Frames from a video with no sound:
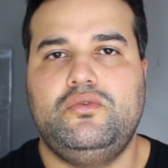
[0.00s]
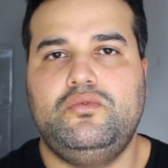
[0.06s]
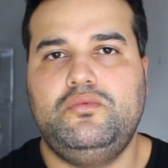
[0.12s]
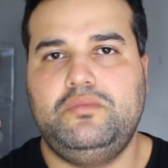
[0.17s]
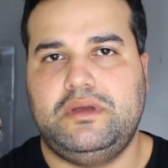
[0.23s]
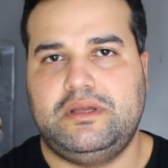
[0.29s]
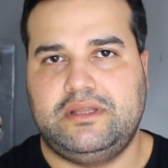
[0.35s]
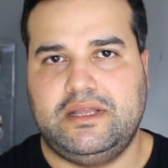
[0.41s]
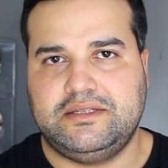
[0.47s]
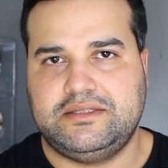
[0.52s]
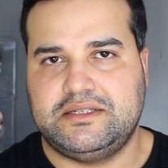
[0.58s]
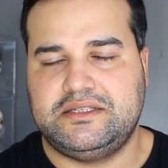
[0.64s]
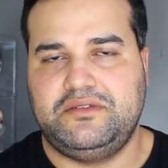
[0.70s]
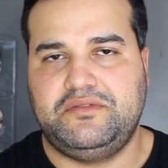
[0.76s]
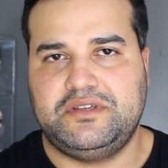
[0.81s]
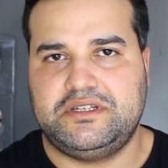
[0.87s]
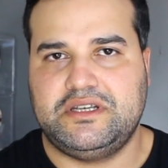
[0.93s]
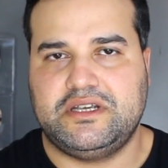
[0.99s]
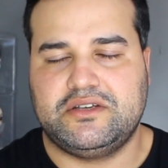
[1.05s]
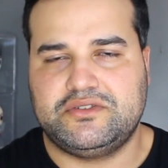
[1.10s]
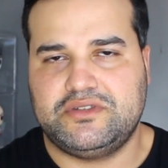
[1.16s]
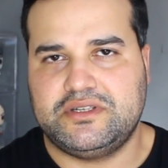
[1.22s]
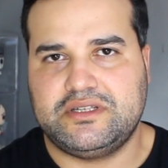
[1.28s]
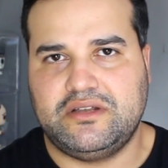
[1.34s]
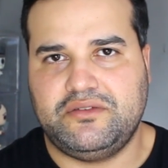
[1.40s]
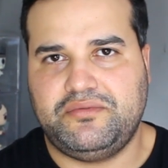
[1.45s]
uma dessas
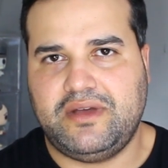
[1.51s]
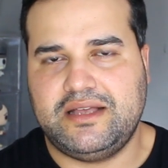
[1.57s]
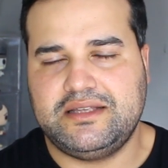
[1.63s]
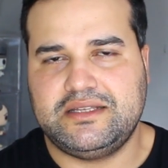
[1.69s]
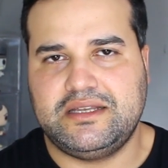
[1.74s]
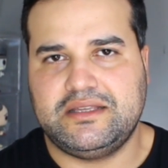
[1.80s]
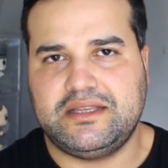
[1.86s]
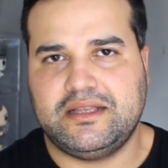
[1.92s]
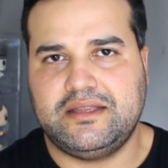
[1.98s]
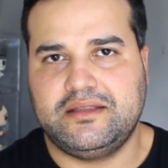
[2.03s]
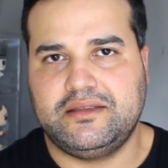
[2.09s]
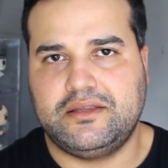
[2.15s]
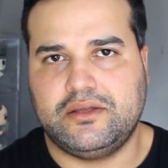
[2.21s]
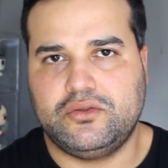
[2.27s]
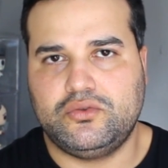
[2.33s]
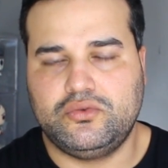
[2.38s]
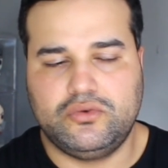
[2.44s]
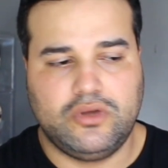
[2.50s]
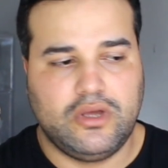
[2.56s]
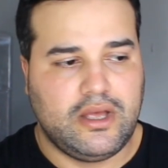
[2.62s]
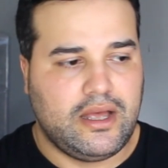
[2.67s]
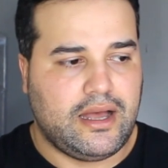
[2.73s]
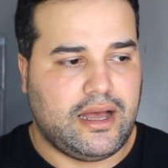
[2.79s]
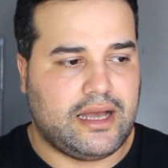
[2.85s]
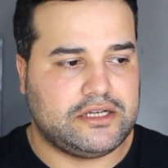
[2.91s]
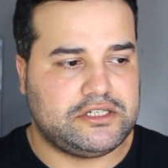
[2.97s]
investigações que ele faz, ele está tentando
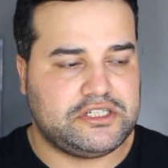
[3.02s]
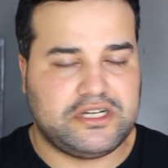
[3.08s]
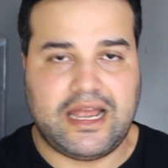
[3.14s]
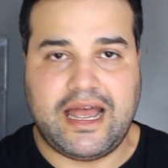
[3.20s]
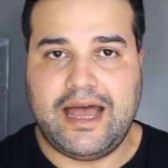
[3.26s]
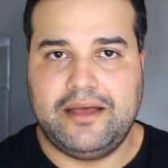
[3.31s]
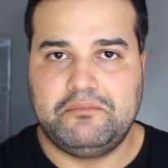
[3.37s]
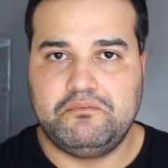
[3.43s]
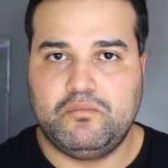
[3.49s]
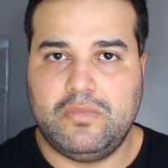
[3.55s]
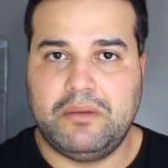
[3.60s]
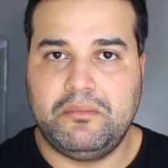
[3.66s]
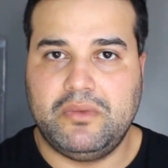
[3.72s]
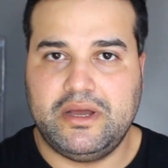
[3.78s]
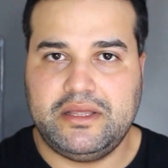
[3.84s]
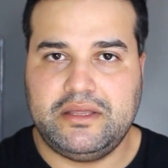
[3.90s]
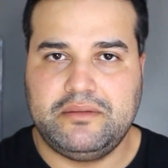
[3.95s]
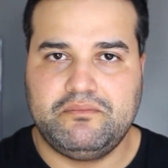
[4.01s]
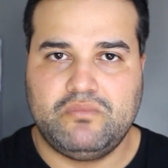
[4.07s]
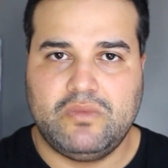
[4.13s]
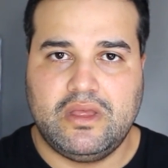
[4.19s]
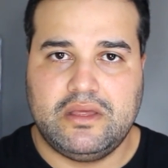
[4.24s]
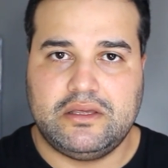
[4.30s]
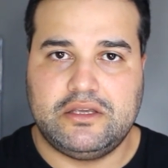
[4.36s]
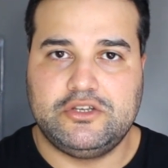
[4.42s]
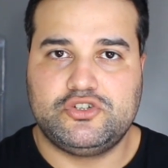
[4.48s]
achar uma mãe
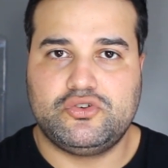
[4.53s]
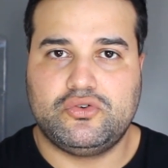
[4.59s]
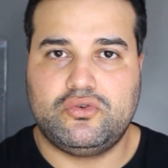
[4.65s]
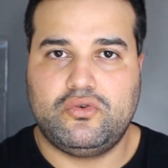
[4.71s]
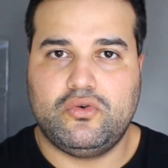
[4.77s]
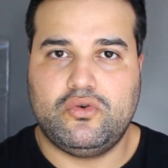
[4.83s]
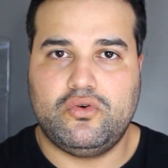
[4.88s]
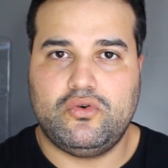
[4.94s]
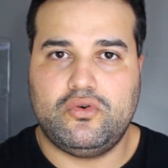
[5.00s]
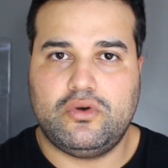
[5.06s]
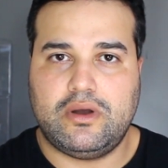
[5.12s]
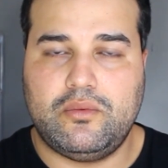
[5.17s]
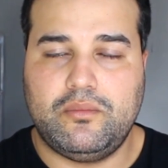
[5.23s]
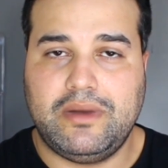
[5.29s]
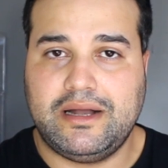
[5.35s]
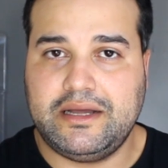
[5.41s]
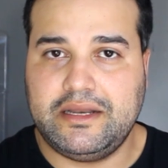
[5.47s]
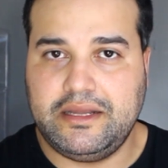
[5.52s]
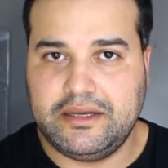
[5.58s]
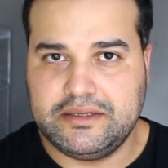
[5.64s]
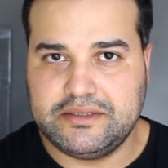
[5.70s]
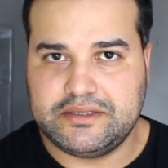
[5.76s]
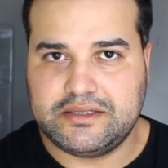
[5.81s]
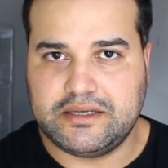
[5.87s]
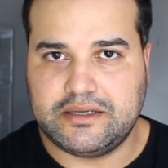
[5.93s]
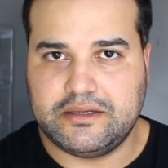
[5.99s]
que jogou uma
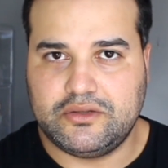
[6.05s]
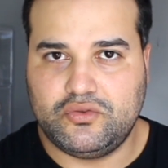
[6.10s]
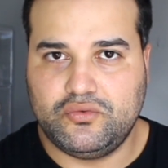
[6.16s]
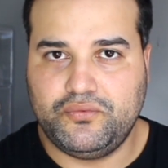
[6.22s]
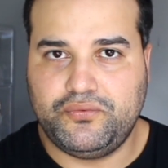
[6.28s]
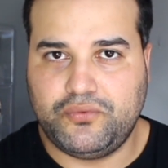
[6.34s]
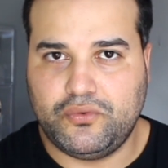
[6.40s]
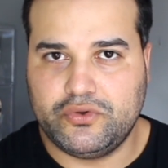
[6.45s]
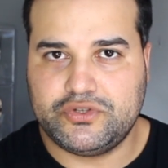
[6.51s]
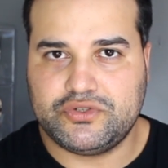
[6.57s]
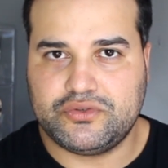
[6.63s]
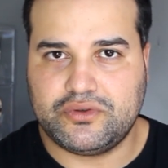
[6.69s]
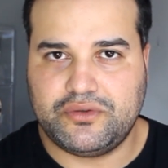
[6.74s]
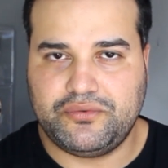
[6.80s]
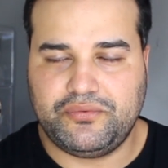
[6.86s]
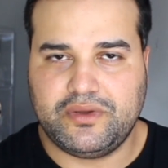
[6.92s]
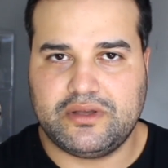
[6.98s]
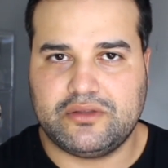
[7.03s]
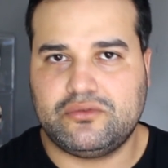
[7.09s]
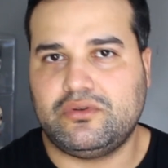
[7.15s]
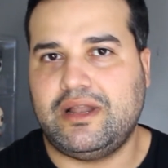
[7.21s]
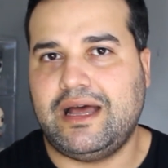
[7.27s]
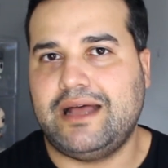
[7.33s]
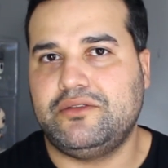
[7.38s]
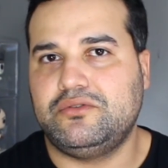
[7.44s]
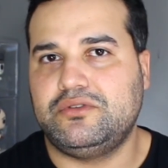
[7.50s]
criança num fosso que fica do
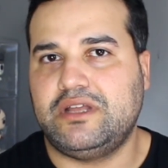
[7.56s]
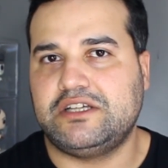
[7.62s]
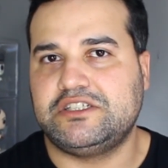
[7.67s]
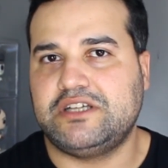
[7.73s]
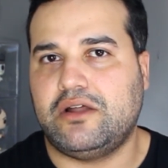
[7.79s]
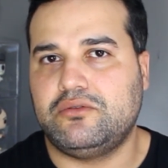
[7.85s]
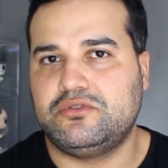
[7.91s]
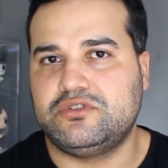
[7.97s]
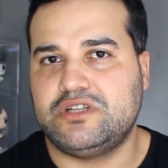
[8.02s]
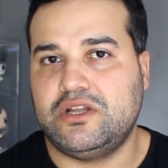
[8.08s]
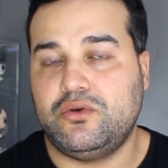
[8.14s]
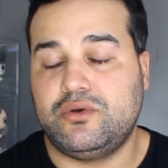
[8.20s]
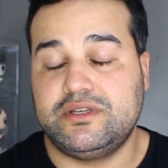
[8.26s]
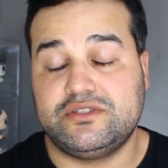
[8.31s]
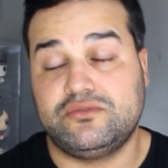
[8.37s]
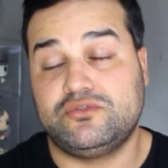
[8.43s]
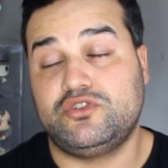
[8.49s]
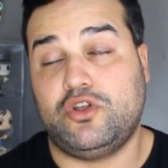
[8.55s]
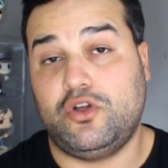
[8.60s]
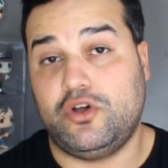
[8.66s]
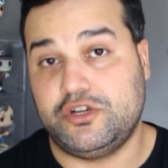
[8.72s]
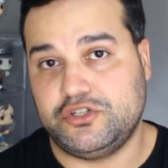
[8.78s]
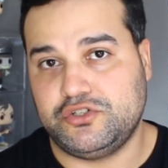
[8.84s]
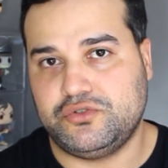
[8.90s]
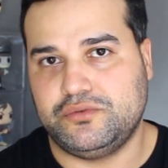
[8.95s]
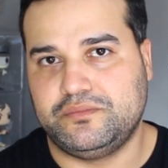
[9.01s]
lado da jaula dos leões no
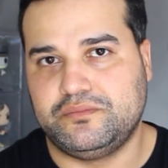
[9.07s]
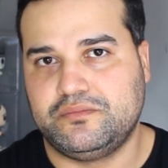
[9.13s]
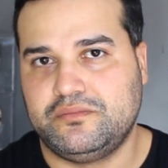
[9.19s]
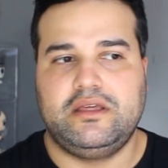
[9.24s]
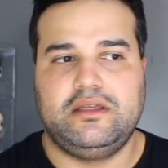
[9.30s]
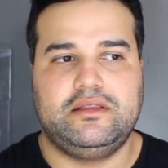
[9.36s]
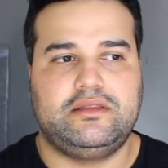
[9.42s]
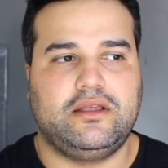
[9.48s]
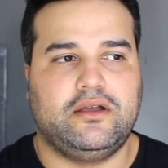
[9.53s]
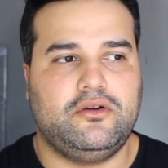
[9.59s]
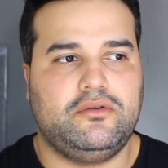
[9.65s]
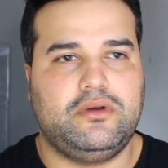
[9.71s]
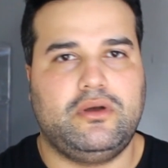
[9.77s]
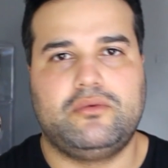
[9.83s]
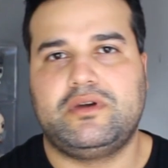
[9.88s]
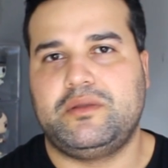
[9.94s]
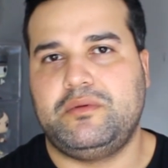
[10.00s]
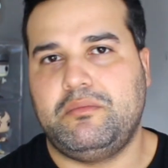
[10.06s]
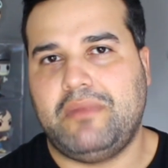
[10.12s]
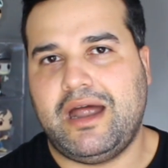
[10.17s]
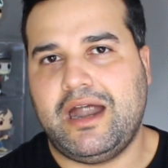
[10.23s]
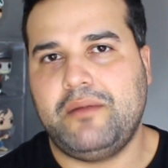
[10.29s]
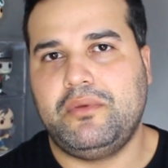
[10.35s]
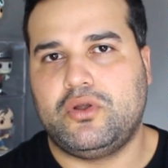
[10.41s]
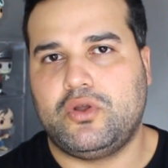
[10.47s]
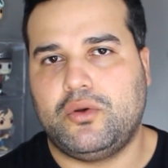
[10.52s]
zoológico. Então, é um crime
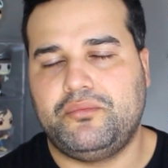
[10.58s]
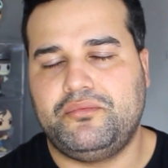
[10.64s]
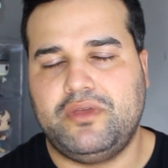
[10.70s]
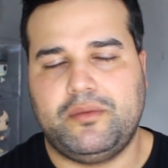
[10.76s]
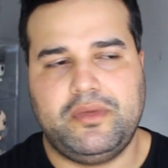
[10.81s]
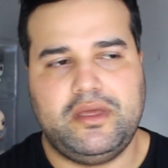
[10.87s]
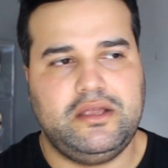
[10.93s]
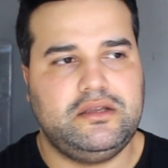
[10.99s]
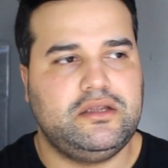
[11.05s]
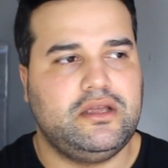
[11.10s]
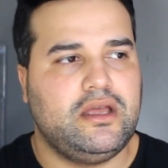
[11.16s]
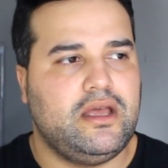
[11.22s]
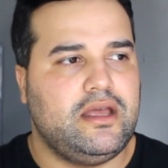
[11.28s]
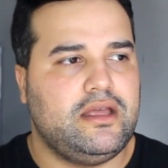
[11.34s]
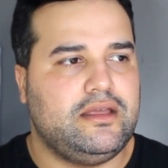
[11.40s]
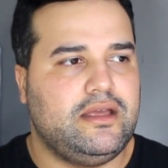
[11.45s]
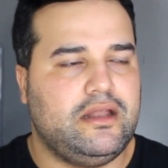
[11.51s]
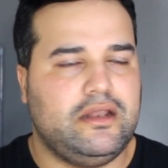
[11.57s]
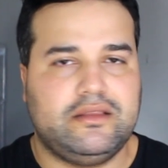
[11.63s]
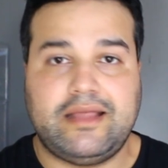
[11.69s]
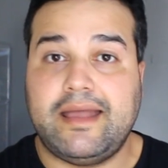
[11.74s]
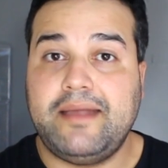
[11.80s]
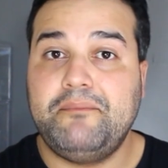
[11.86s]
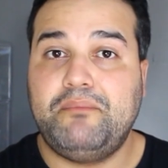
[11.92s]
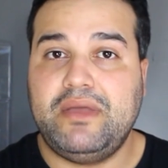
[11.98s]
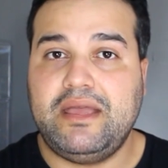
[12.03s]
bárbaro, obviamente, e ele está
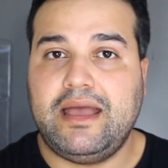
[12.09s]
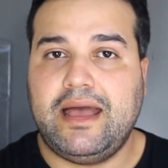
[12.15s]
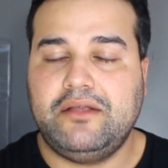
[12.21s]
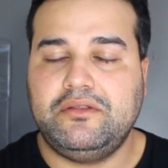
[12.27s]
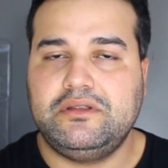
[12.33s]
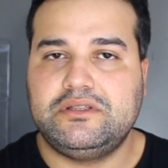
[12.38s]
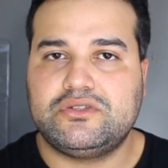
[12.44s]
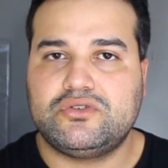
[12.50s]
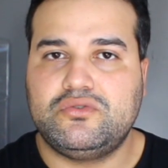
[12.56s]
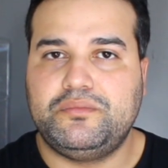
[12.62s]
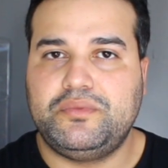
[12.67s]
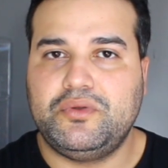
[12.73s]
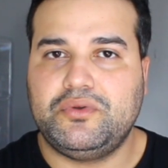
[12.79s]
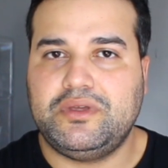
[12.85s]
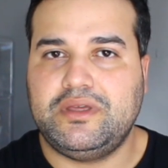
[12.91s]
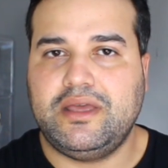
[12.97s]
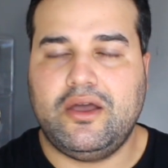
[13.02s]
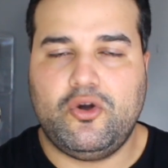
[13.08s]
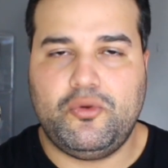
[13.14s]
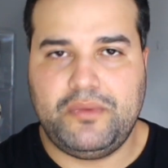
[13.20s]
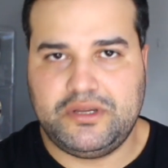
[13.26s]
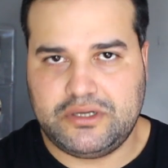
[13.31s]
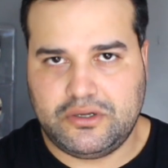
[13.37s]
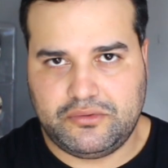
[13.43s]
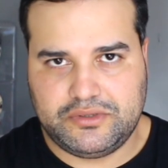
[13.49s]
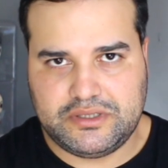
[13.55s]
empenhado em descobrir o que
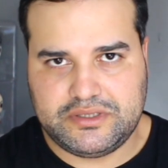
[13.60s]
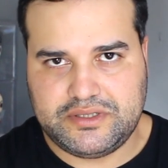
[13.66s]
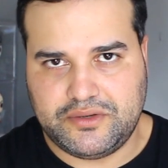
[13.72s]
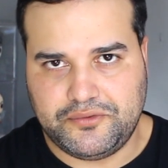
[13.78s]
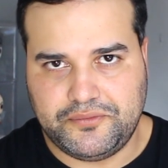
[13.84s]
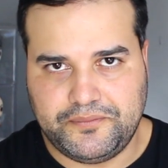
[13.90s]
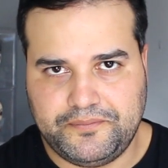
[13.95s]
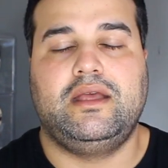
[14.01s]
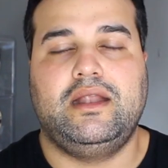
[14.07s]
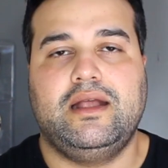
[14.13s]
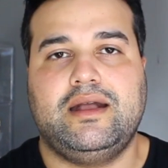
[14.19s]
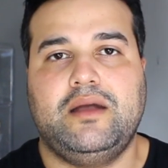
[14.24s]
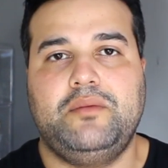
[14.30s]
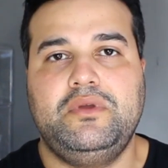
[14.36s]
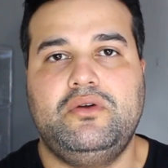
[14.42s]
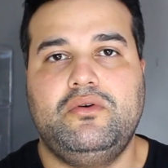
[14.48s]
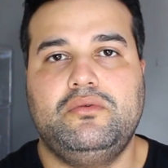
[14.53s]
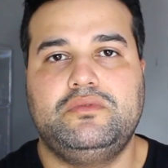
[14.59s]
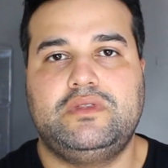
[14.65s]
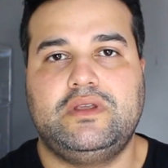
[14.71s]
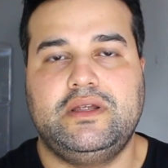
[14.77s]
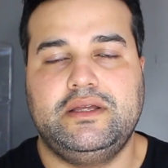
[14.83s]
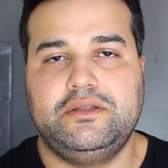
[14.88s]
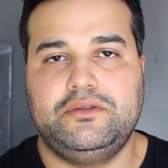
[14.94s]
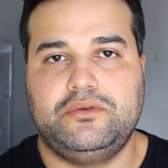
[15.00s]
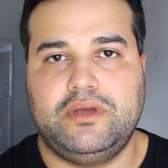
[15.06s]
realmente aconteceu. Ele acaba
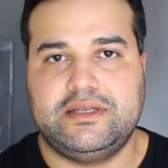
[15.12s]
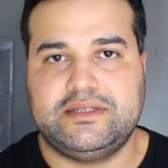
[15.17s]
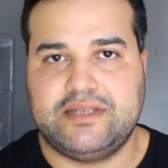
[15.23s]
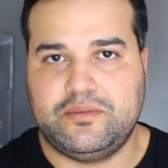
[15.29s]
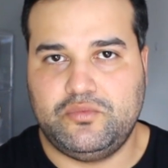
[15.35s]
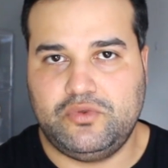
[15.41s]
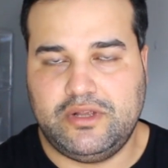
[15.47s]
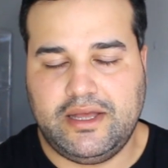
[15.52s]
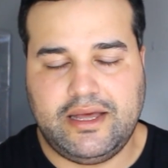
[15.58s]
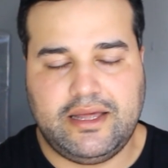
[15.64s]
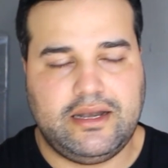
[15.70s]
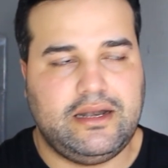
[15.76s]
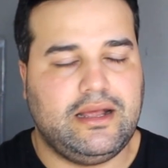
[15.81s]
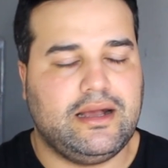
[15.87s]
encontrando essa mulher, ele